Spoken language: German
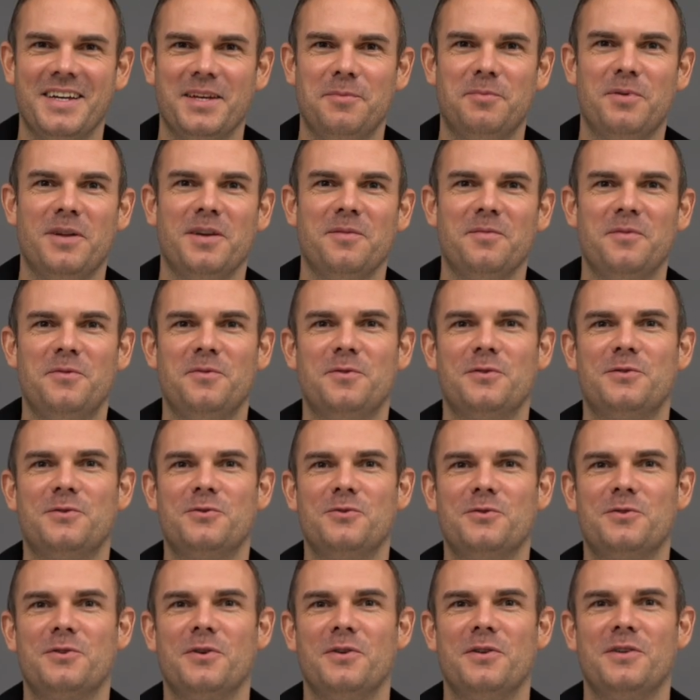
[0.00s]
Ich bedanke mich fürs
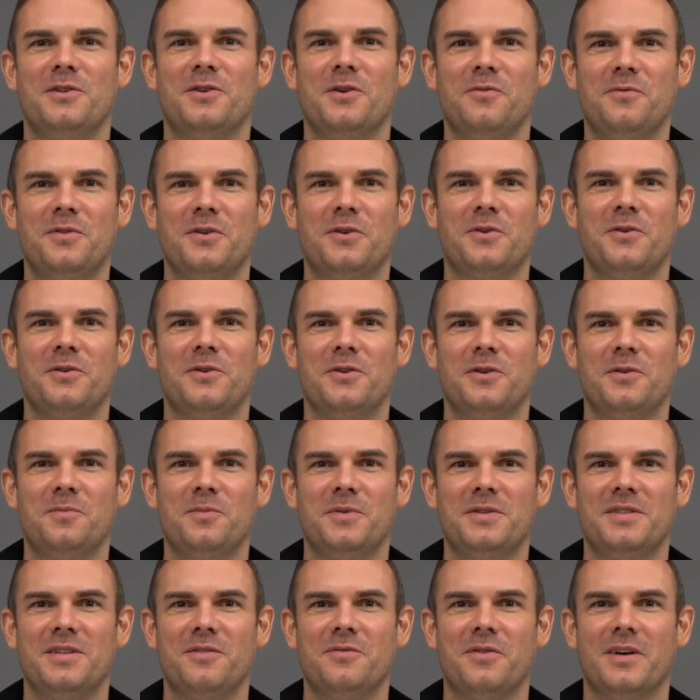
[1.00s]
Zuschauen. Ich hoffe, ich konnte euch ein
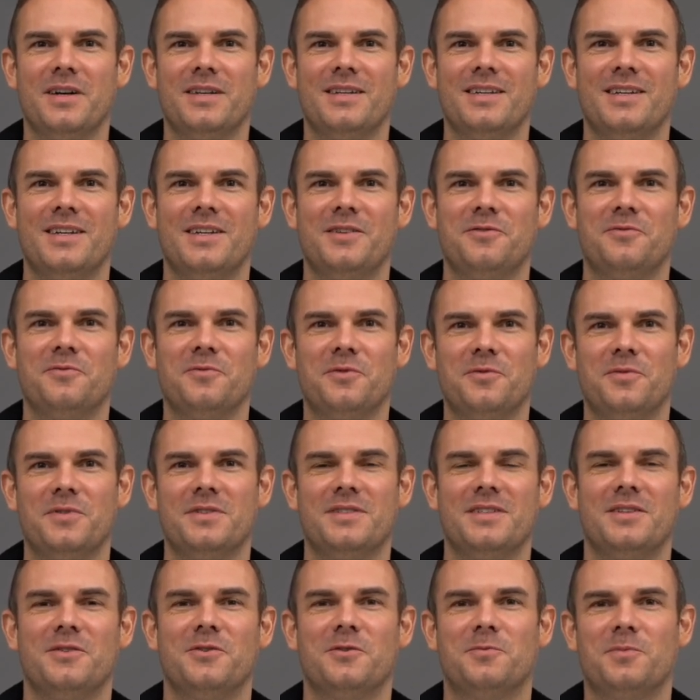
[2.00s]
bisschen weiterhelfen und wir
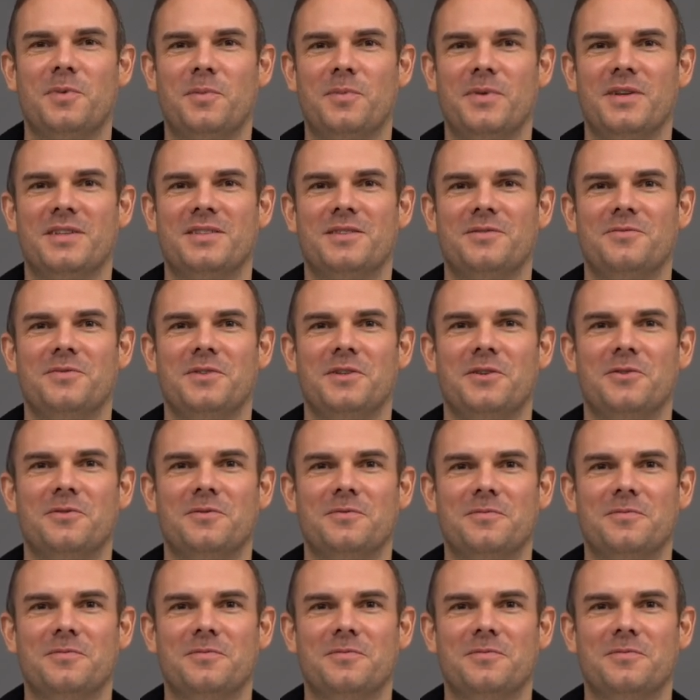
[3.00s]
sehen uns beim nächsten Video.